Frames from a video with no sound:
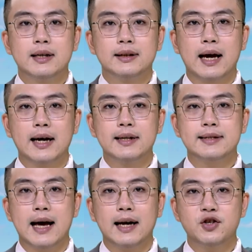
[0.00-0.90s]
Tại
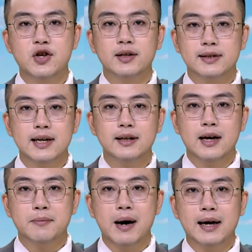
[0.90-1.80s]
xã Trường Sơn,
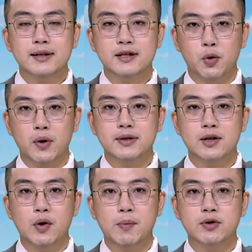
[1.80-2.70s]
Ban Chỉ huy quân
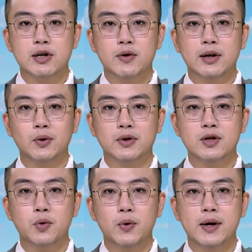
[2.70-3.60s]
sự huyện Mộc Châu đã tổ
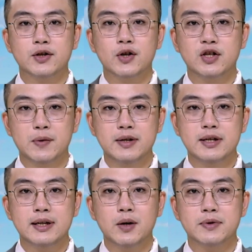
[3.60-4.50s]
chức huấn luyện cho
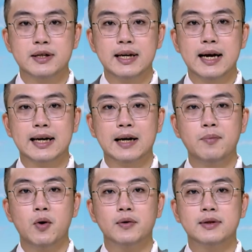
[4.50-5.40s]
99 đồng chí là cán
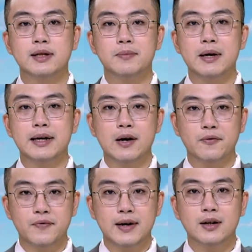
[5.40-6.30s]
bộ dự bị
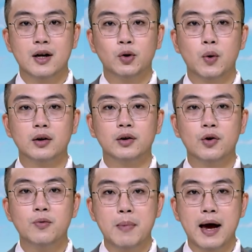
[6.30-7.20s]
động viên thuộc
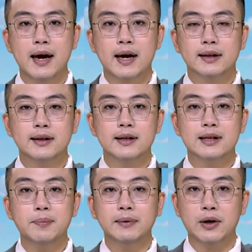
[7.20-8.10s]
khung B từ
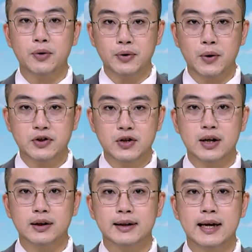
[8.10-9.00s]
cấp tiểu đội
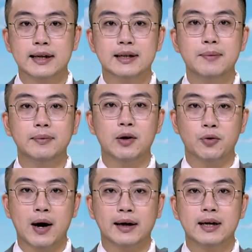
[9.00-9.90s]
trưởng đến cấp tiểu
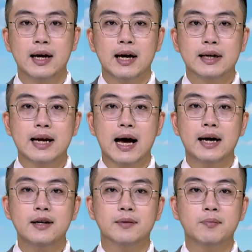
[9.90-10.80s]
đoàn
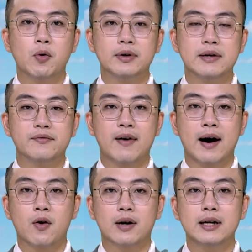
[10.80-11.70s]
đã được bổ nhiệm
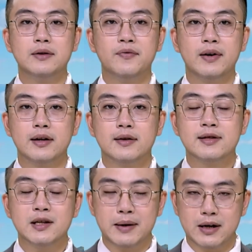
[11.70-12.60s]
vào các đơn vị
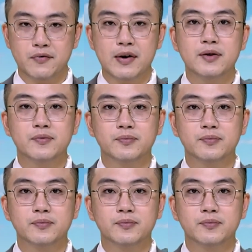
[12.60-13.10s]
dự bị động viên.